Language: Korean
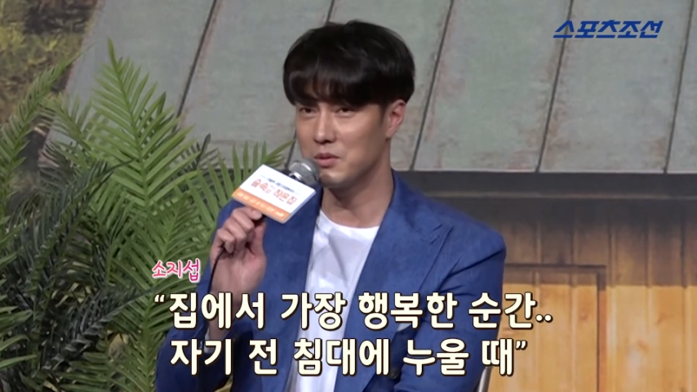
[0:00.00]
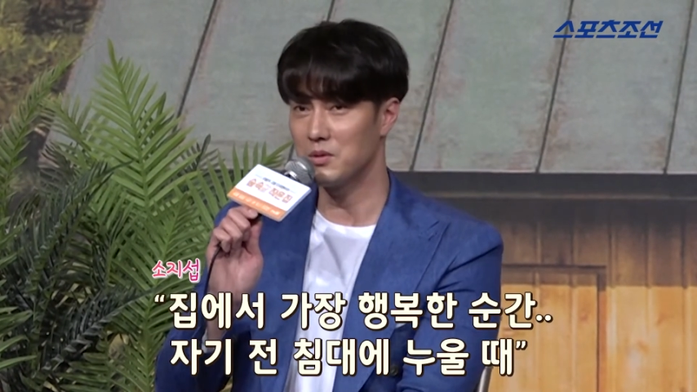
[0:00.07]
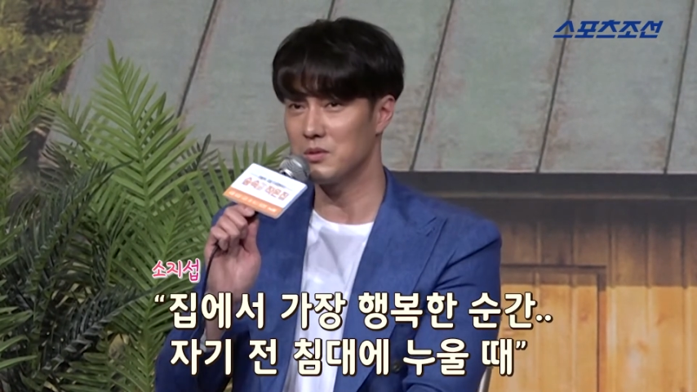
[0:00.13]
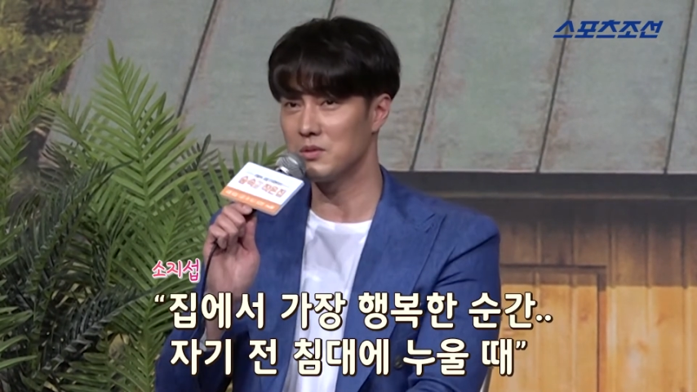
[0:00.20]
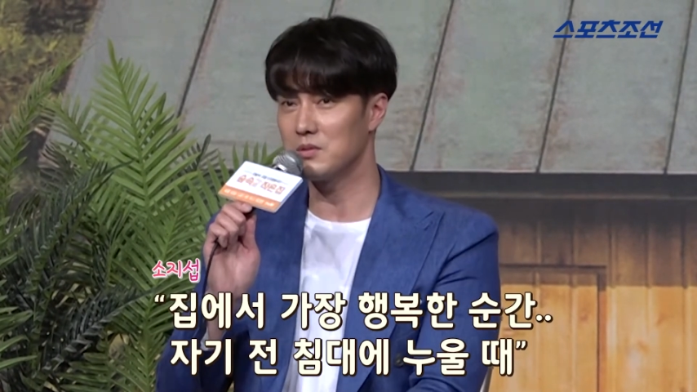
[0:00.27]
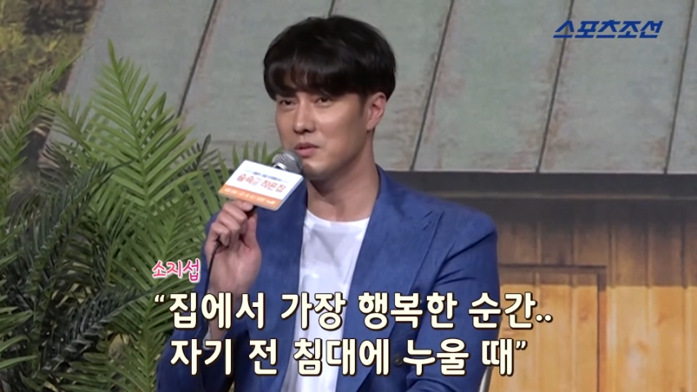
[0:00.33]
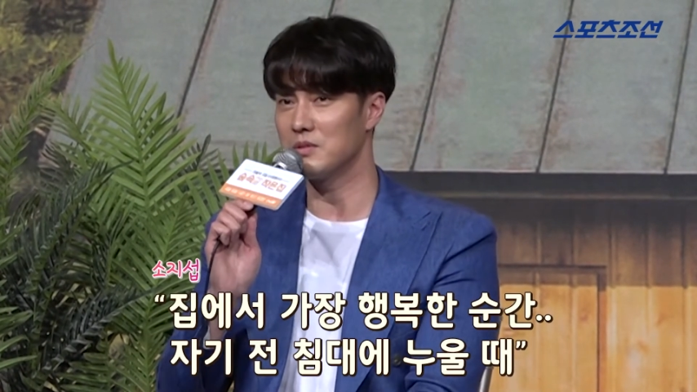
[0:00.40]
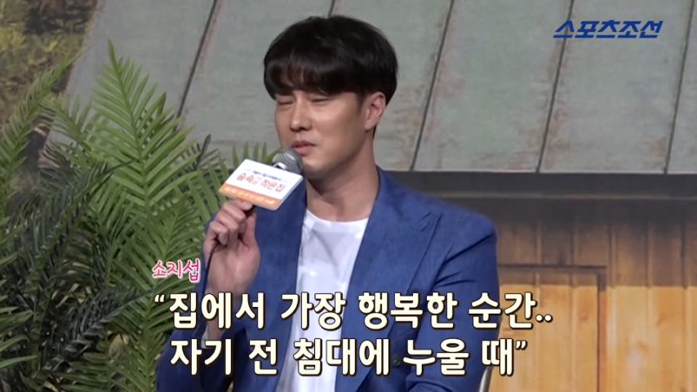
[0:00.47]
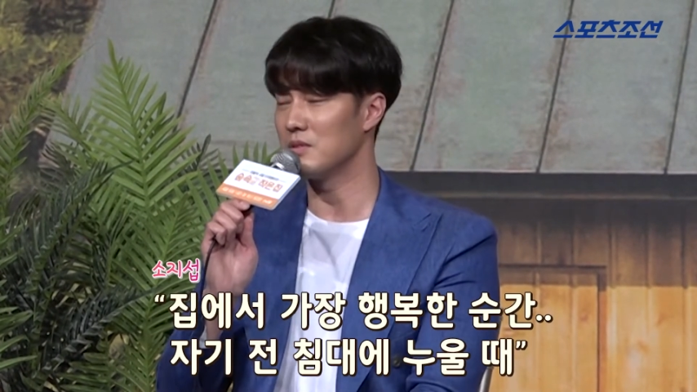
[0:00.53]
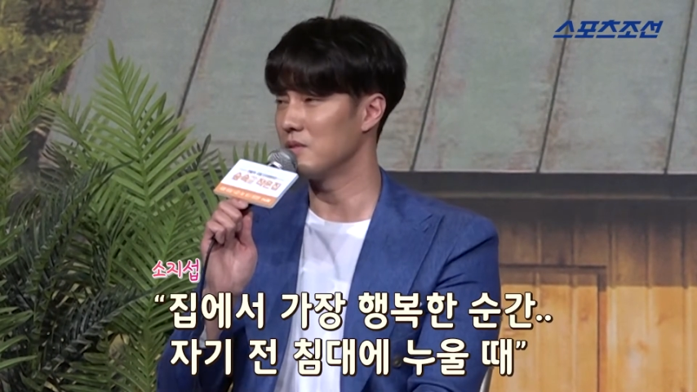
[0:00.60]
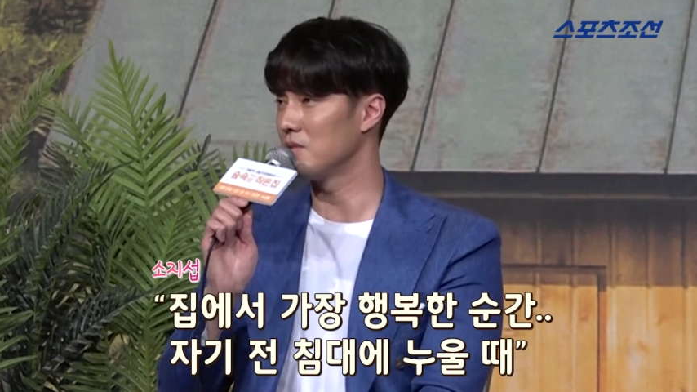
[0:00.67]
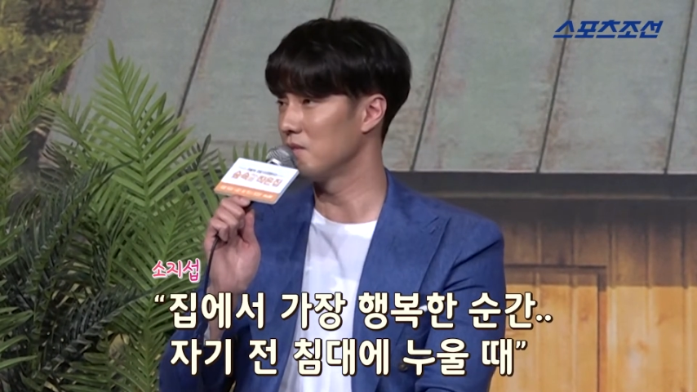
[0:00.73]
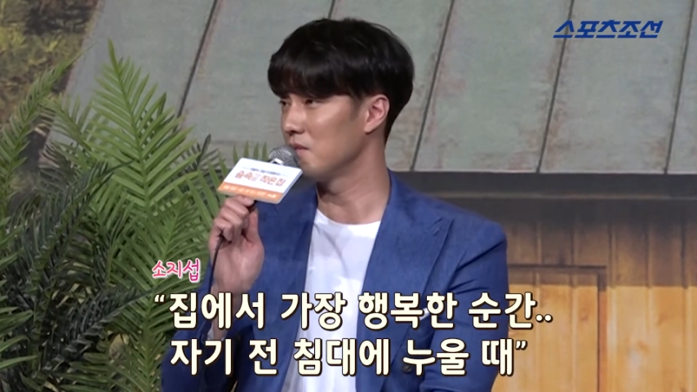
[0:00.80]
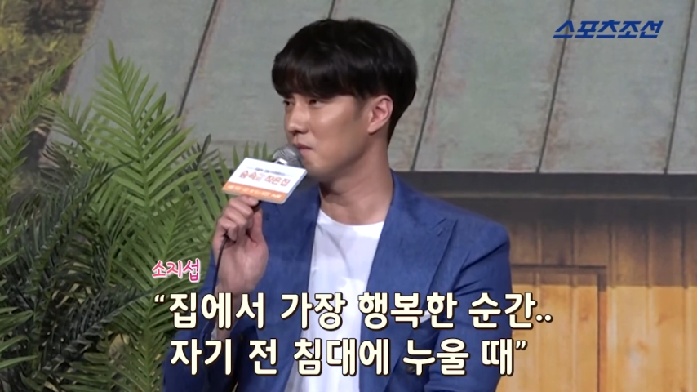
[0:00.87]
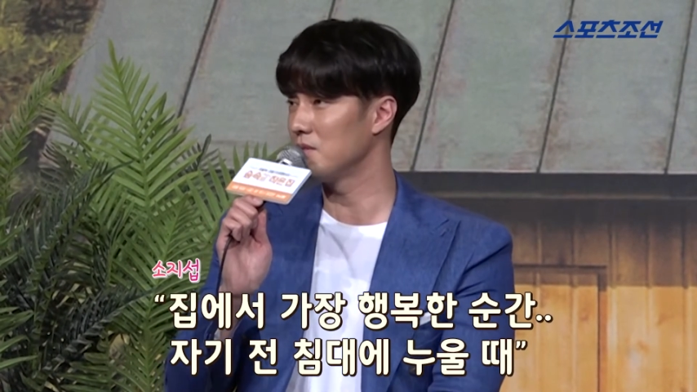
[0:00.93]
거는
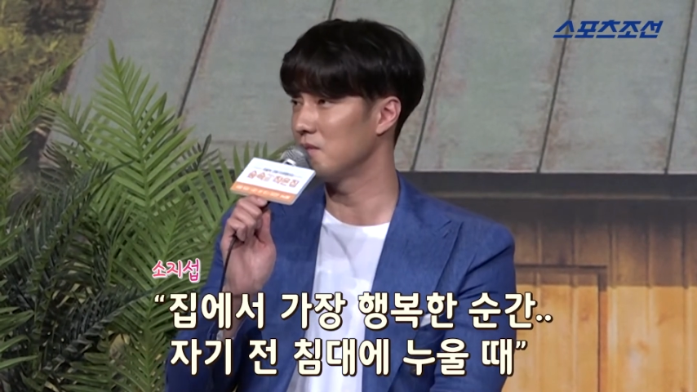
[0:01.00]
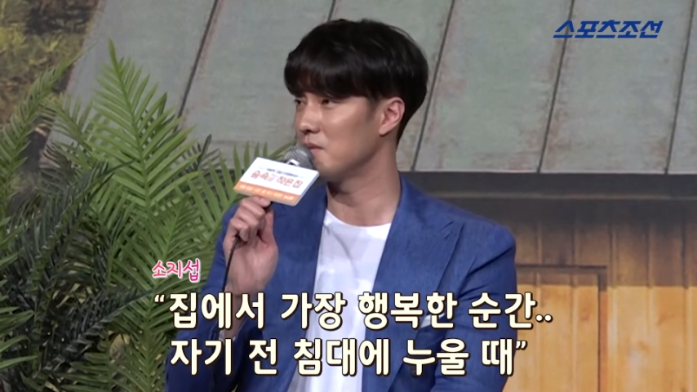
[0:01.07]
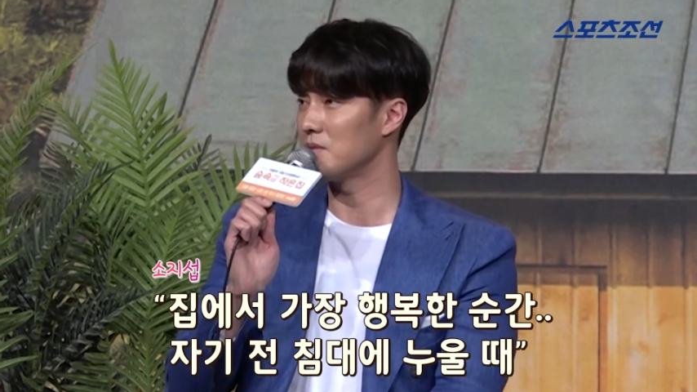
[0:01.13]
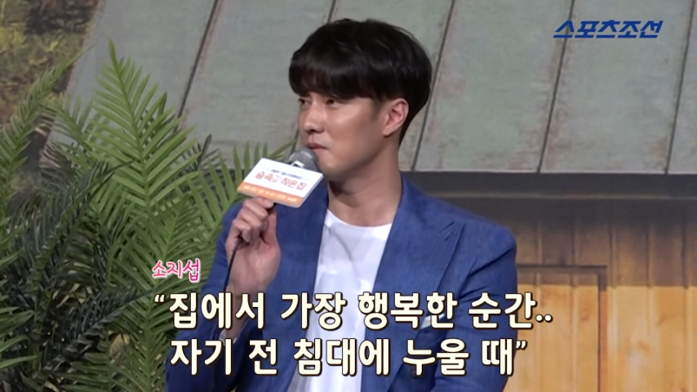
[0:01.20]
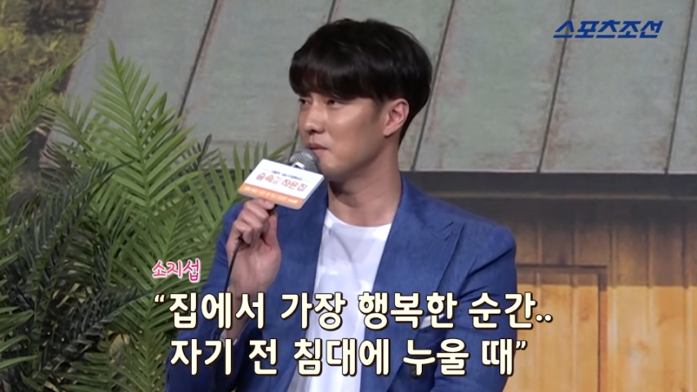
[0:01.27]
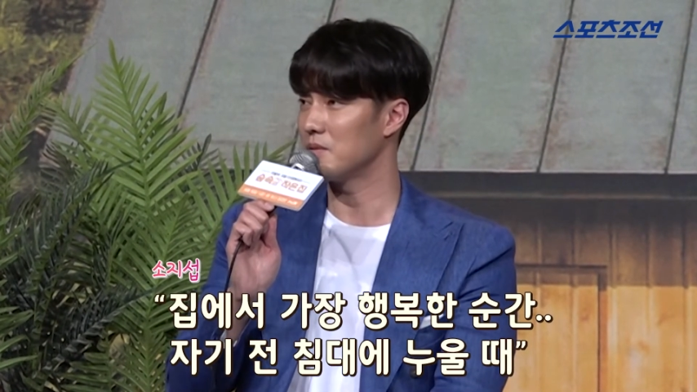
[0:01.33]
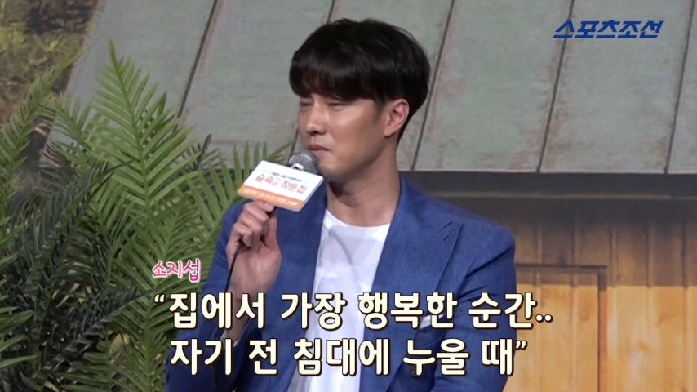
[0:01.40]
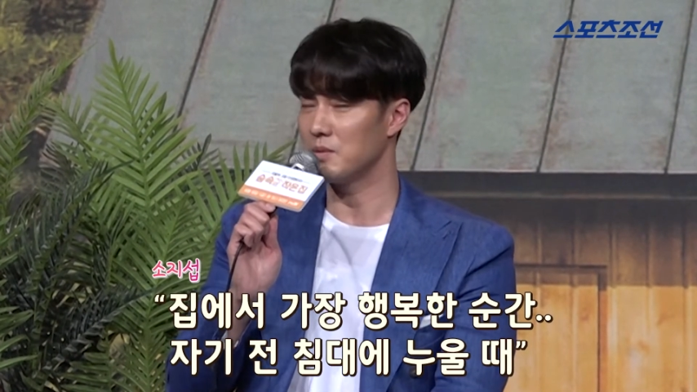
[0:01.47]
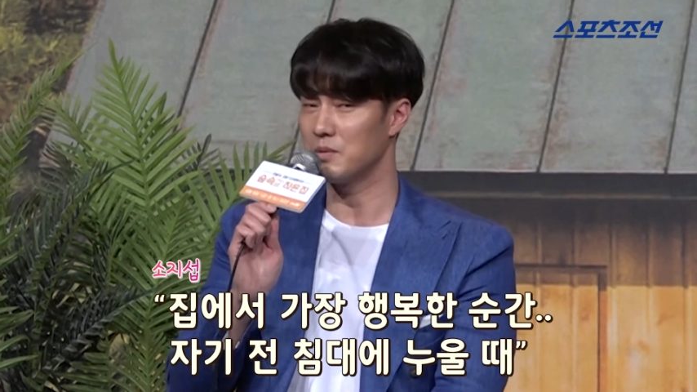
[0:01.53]
늘